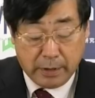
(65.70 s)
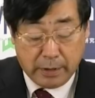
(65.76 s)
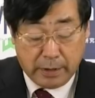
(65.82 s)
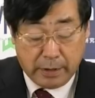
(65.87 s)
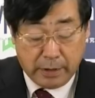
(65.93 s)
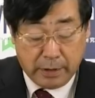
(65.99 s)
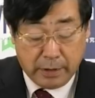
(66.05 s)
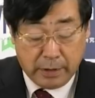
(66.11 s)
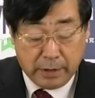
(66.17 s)

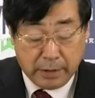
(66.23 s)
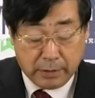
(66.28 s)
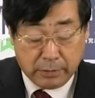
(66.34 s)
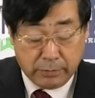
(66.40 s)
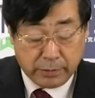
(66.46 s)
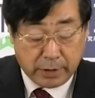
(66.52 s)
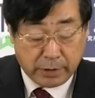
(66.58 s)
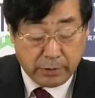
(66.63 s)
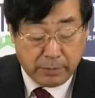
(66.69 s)

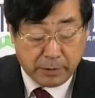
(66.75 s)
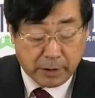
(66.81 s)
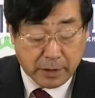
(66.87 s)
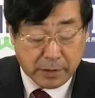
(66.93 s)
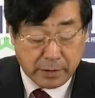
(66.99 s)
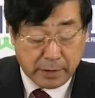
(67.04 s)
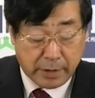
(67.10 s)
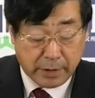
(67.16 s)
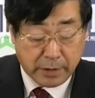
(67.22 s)
えー、例えばで
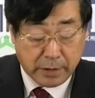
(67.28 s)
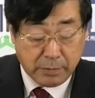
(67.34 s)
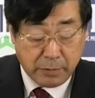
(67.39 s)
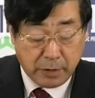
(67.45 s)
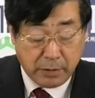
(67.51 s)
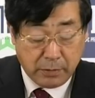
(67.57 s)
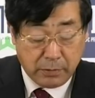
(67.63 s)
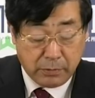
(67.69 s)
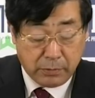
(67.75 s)
すね、自
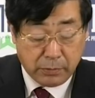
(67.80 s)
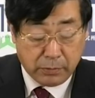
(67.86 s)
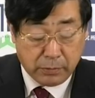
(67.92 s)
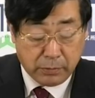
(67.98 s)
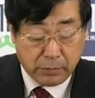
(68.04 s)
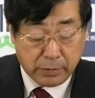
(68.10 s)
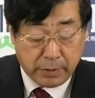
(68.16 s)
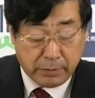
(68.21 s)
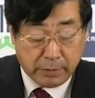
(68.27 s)
民
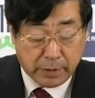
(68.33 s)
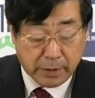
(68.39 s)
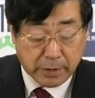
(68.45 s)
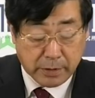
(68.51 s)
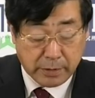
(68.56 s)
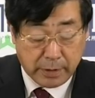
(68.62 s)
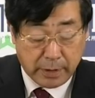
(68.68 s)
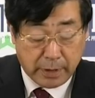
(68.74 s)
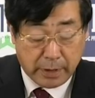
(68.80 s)
党ではで
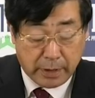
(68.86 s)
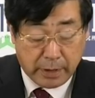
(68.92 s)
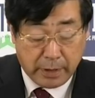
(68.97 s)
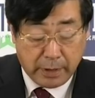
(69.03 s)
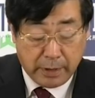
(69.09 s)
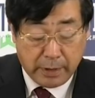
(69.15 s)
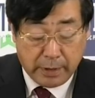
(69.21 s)
すね、